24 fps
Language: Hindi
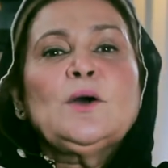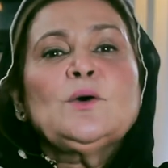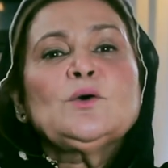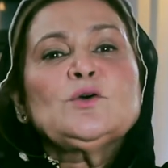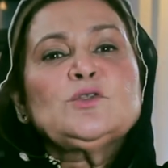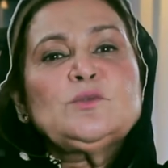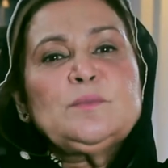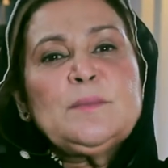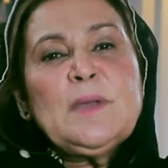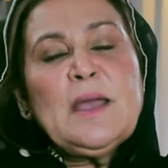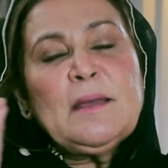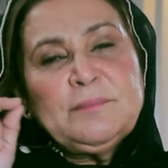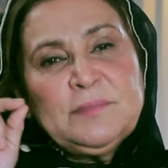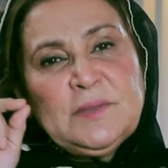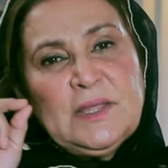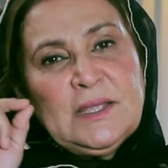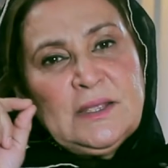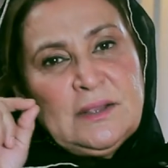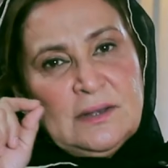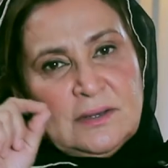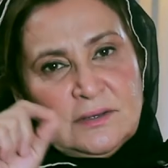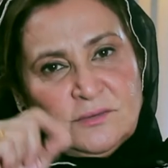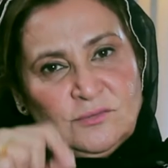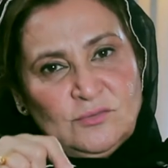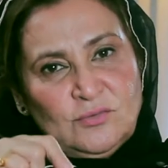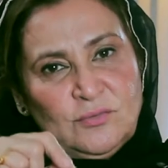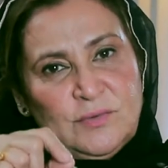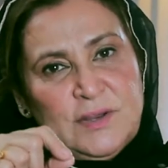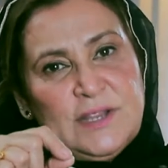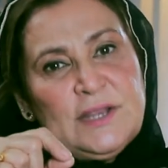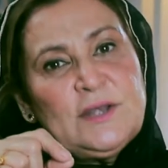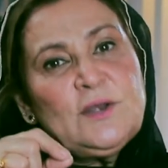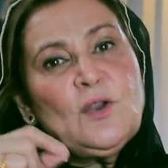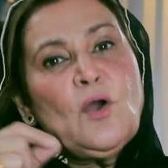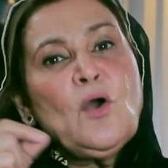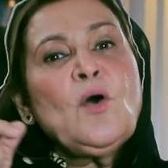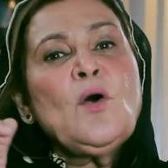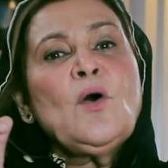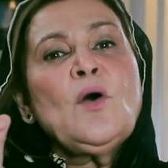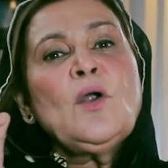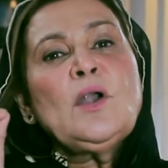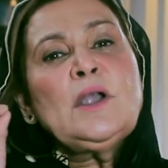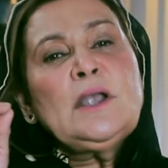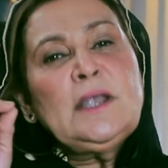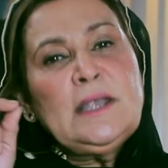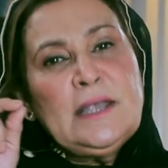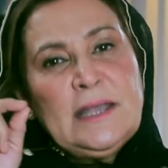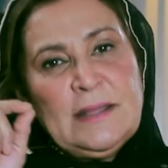उसमें आपने ग्लिसरीन
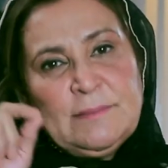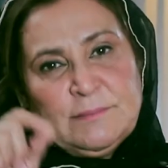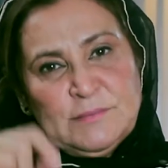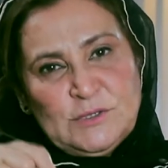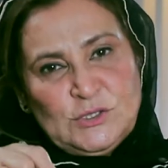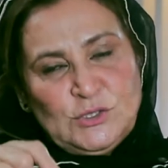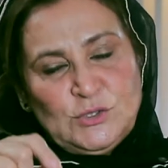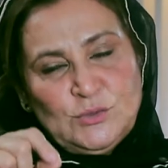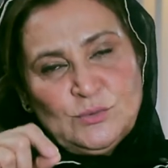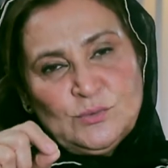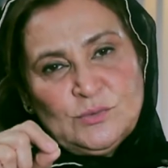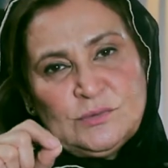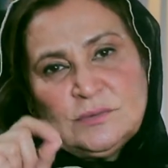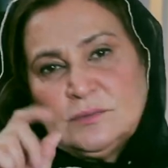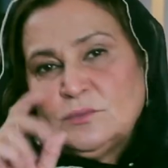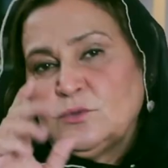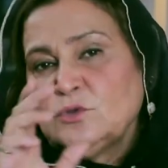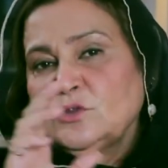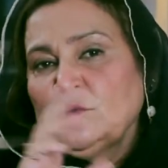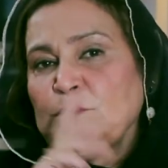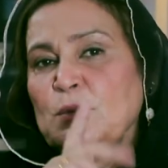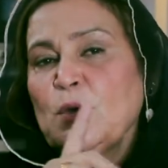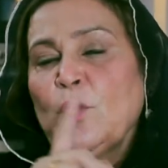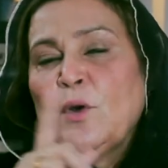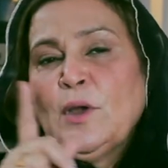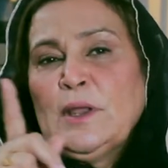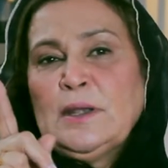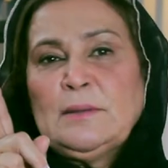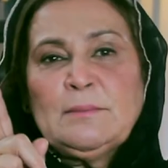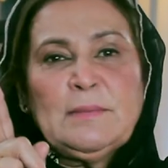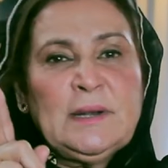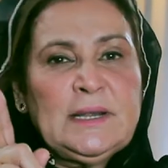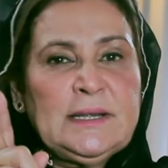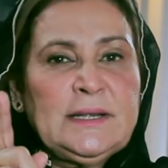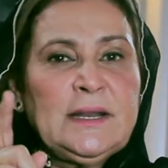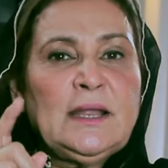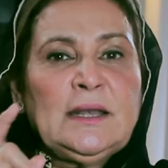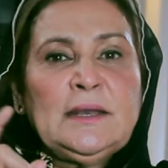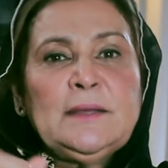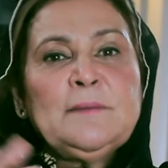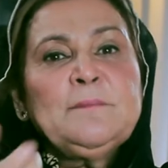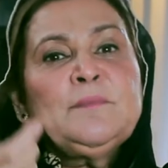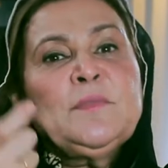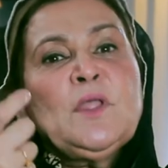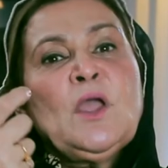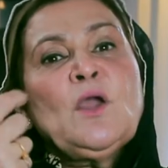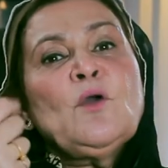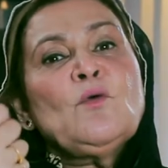और लेमन जूस उसमें ऑयल मत डालें
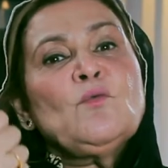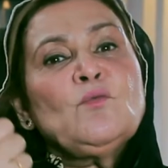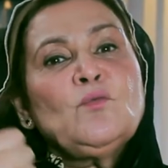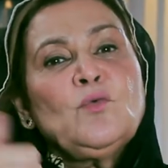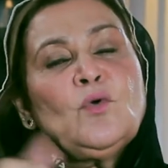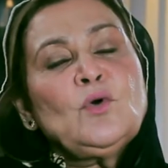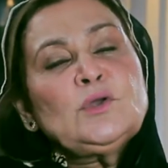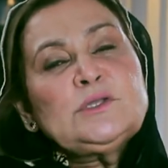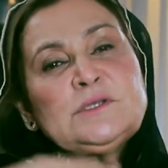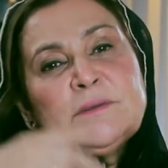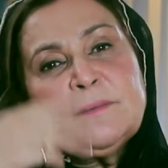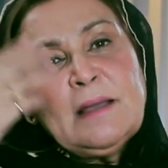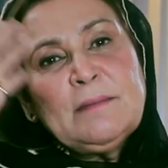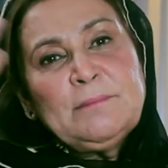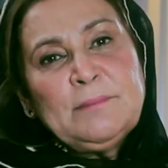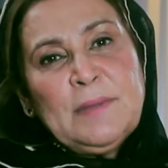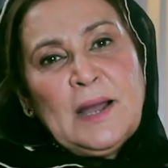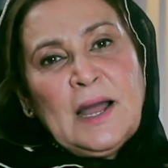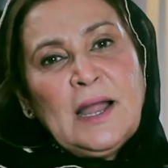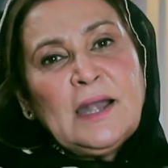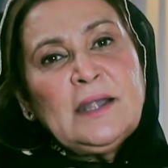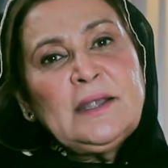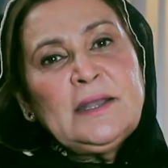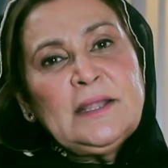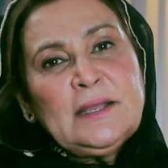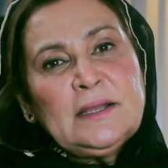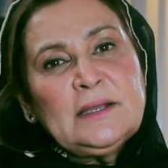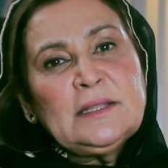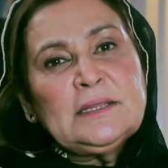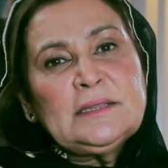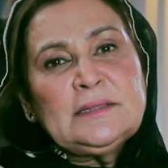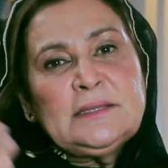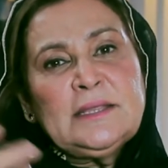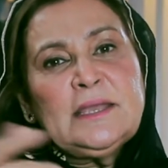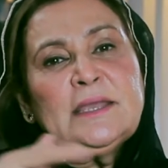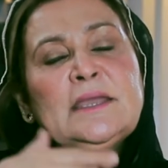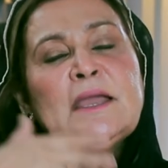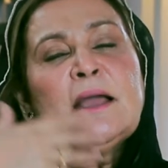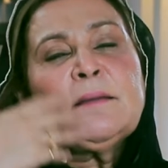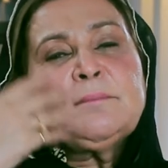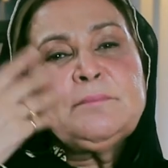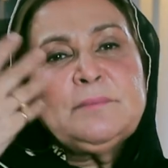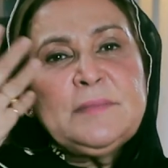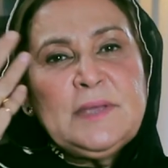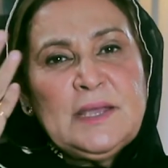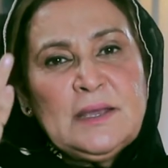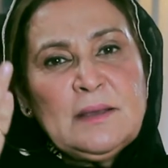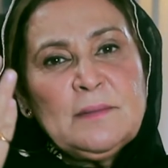वो जब आप बाहर निकलते हैं या
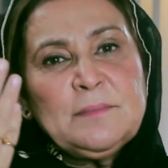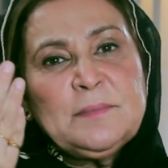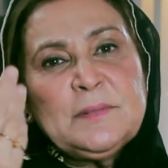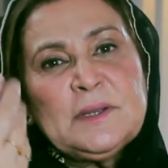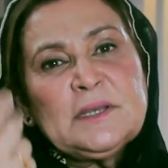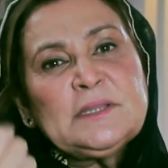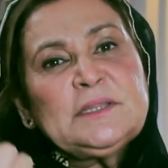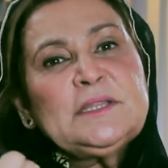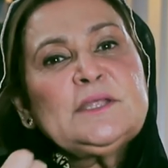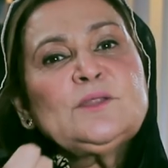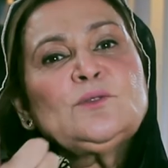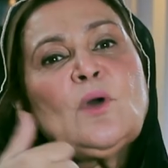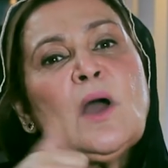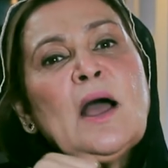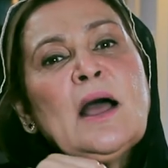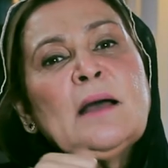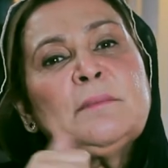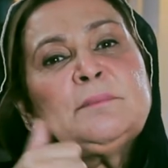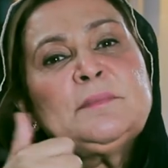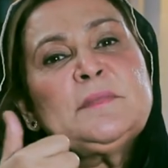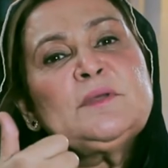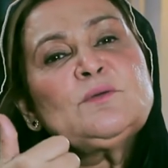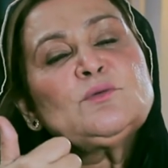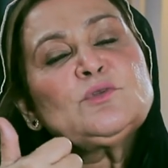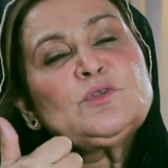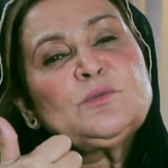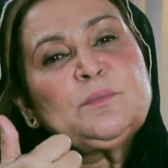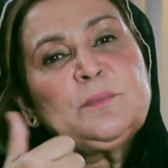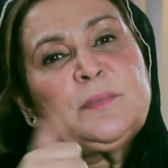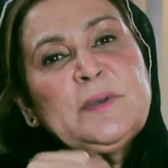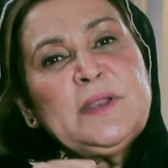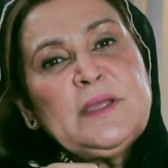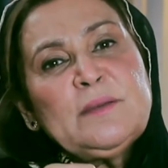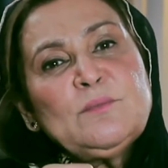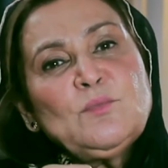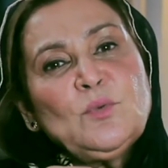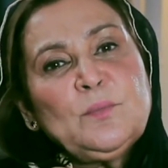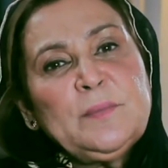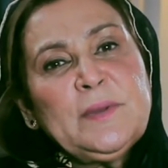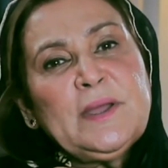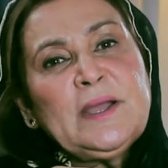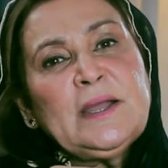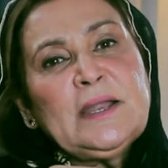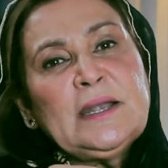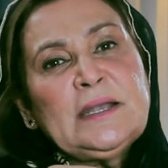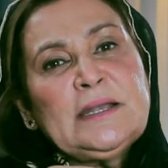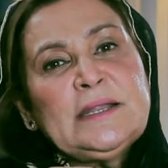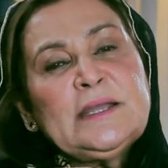आप मेकअप करते हैं तो आपने वो स्प्रे मुंह पे
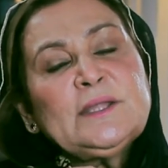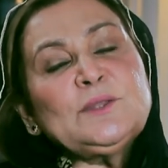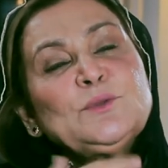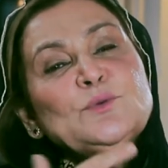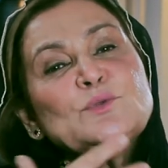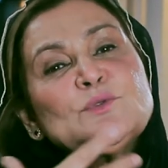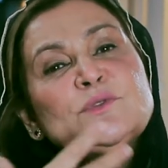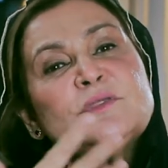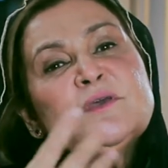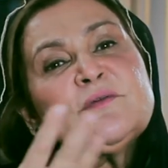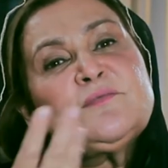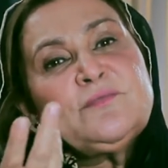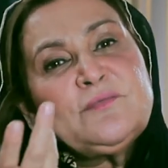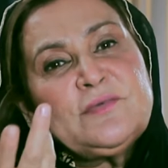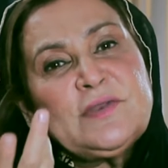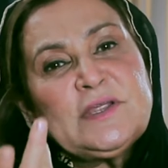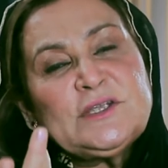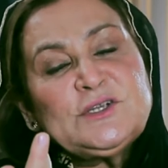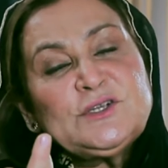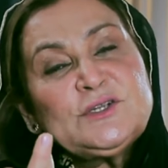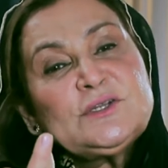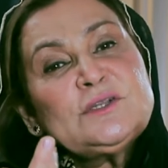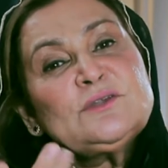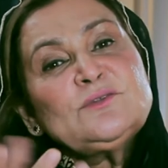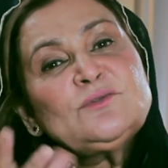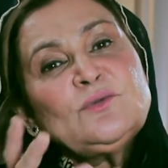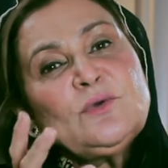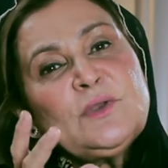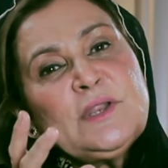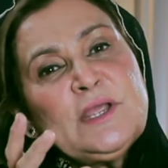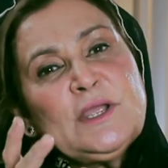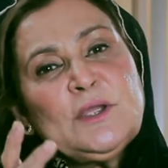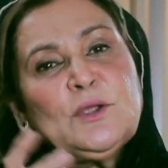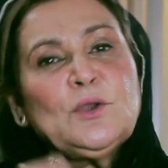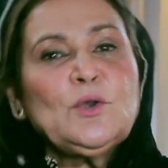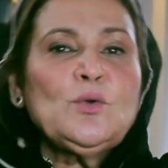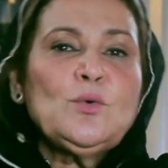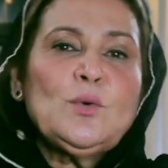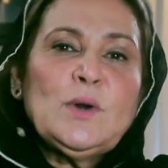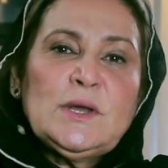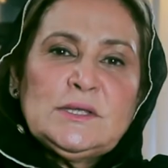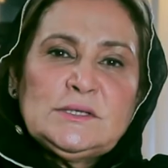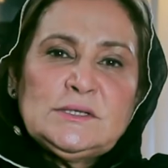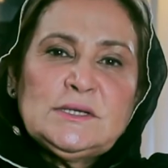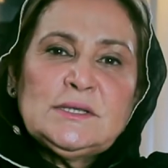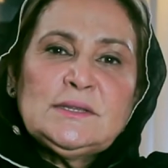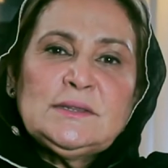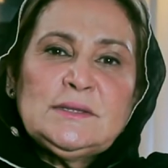कर लिया तो उससे फ्रेशनेस और एक ग्लो आ
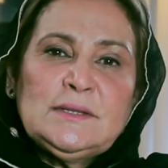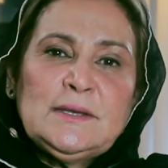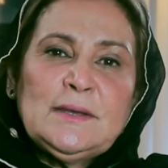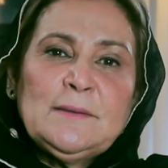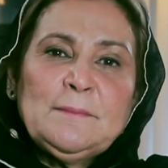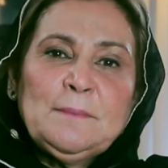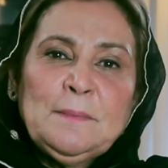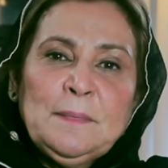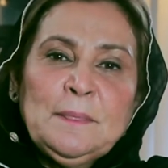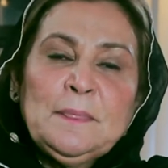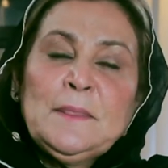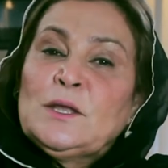जाती है